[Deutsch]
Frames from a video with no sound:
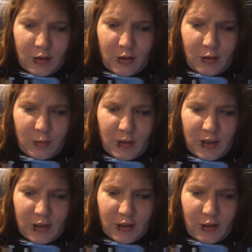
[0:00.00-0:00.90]
können wir
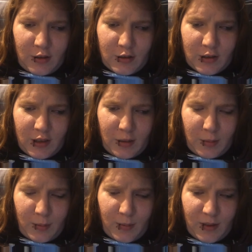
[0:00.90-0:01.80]
nicht rausgehen,
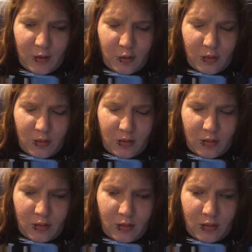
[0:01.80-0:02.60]
aber mal gucken.